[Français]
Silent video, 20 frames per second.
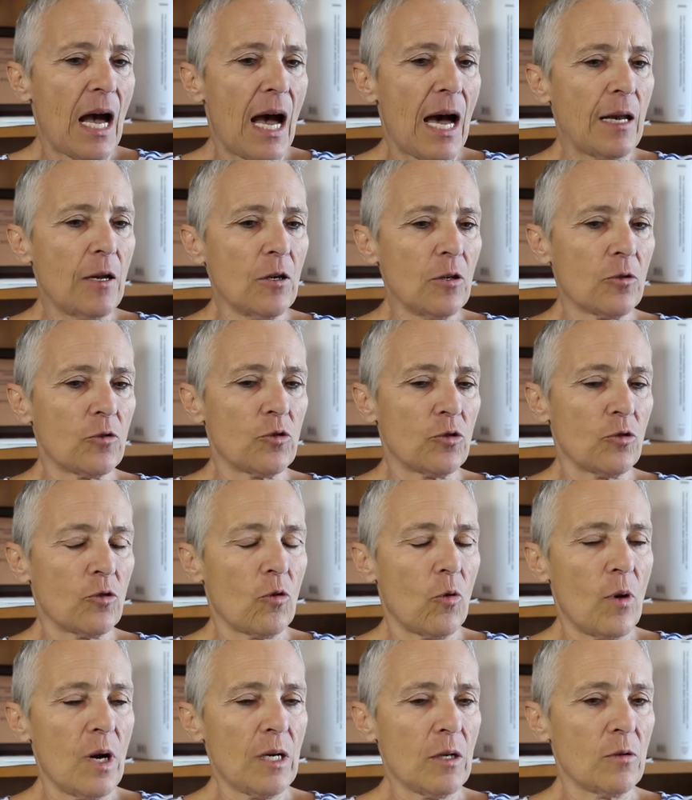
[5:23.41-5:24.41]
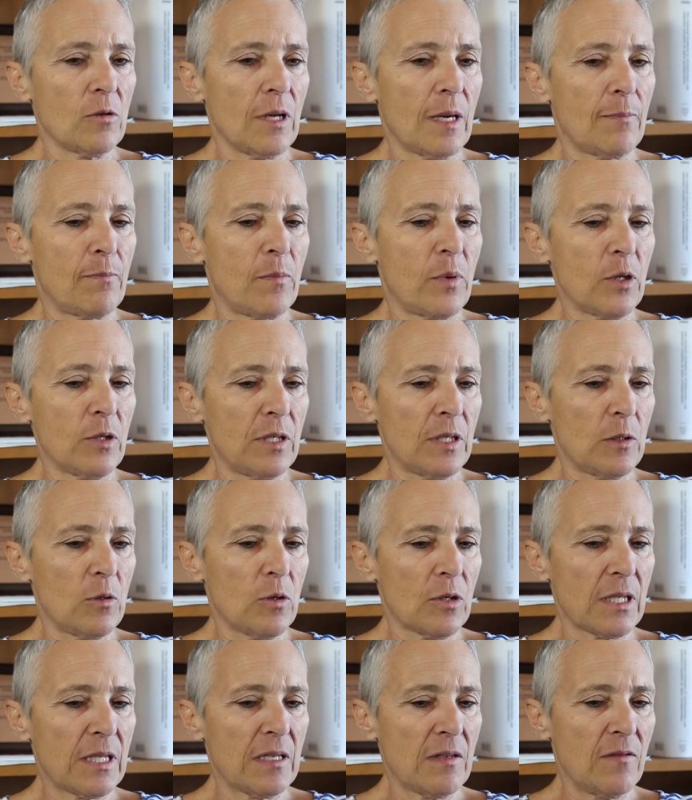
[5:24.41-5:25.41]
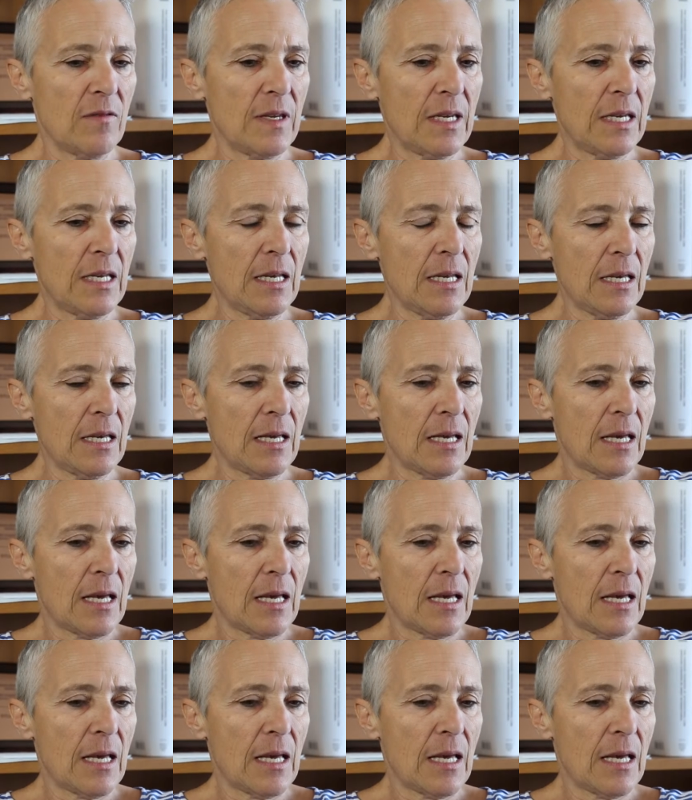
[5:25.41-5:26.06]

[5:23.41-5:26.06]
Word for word: Alors que je crois que la procédure civile,